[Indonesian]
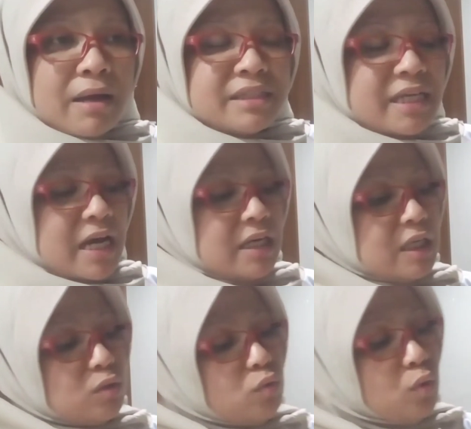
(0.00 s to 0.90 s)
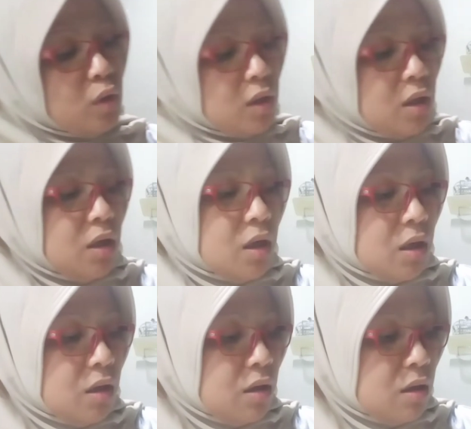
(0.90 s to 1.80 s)
majikan itu
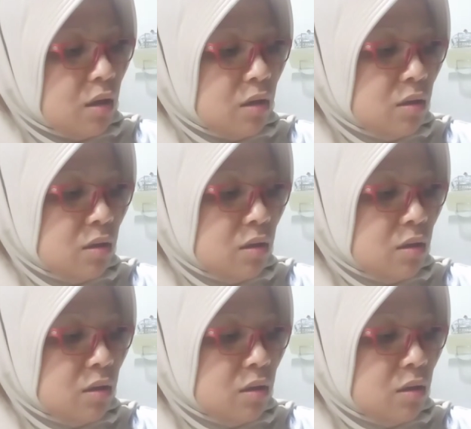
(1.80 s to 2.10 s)
uh,